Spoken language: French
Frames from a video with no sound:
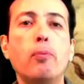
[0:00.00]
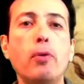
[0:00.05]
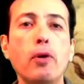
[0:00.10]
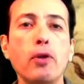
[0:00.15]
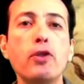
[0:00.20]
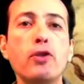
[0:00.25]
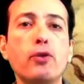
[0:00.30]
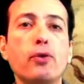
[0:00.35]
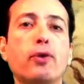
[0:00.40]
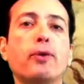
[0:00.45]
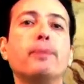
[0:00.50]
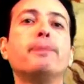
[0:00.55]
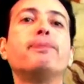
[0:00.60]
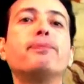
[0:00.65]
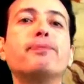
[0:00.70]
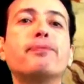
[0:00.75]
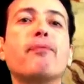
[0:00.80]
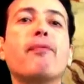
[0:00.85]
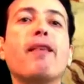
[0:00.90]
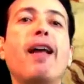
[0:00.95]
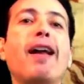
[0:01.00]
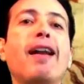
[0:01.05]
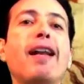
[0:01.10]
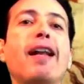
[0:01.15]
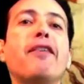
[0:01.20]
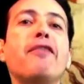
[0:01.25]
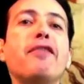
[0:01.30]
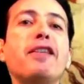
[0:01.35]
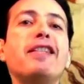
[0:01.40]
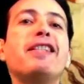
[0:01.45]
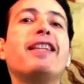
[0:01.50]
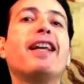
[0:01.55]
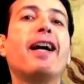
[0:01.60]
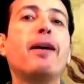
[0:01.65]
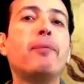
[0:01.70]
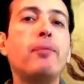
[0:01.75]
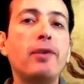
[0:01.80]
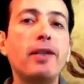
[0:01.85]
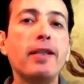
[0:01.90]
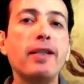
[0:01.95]
Bonjour. La vie
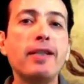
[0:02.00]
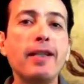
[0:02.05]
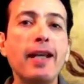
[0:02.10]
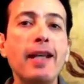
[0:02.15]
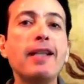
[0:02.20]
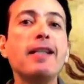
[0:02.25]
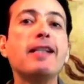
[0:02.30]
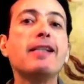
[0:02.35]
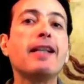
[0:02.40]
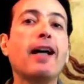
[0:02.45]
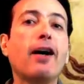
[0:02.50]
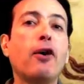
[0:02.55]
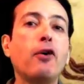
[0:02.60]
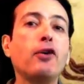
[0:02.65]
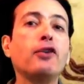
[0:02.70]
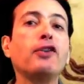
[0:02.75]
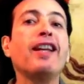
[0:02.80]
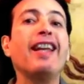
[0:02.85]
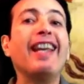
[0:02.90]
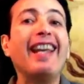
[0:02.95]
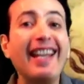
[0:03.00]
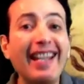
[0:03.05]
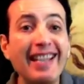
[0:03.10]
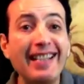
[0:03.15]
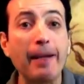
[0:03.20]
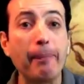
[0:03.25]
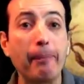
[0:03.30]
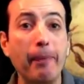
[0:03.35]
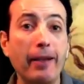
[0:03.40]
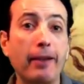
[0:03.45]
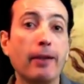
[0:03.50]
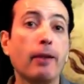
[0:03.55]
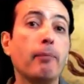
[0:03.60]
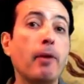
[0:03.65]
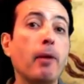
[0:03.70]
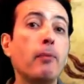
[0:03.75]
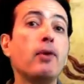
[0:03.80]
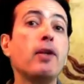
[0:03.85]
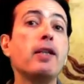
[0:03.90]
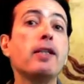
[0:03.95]
rabelaisien, ça rote et ça pète,
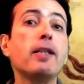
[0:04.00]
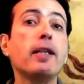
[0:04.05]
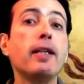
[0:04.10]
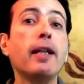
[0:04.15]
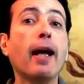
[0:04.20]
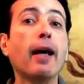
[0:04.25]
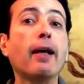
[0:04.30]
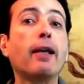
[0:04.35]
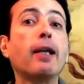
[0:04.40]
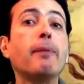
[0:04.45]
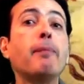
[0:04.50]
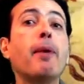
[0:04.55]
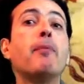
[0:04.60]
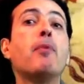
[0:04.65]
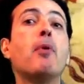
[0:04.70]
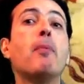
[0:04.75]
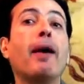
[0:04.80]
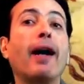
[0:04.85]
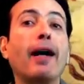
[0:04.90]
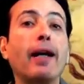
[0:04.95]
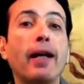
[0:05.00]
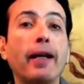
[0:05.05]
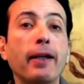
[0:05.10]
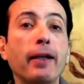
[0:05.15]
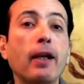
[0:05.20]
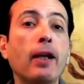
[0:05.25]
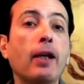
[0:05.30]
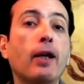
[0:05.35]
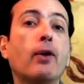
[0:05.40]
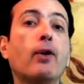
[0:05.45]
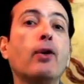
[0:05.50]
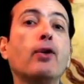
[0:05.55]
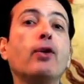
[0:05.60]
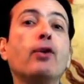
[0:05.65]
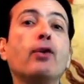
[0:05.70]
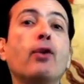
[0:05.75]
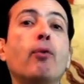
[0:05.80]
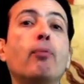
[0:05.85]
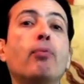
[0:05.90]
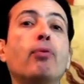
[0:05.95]
même les énarques et même Marlène, que
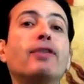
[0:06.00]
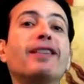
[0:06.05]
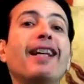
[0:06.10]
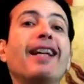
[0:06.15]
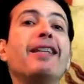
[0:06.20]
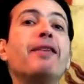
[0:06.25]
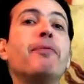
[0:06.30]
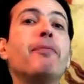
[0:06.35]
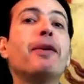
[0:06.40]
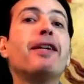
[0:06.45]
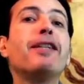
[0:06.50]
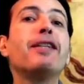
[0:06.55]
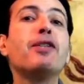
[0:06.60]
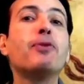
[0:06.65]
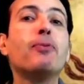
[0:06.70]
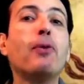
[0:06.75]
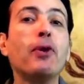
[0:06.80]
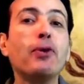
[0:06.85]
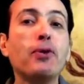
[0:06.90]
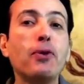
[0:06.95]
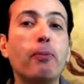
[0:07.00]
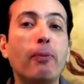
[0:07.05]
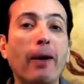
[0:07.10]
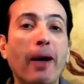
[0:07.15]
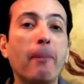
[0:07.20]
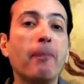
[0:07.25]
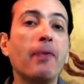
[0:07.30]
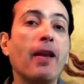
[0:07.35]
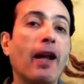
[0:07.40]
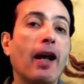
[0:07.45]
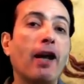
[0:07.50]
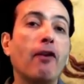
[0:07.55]
ce nom pourtant ne prédispose pas.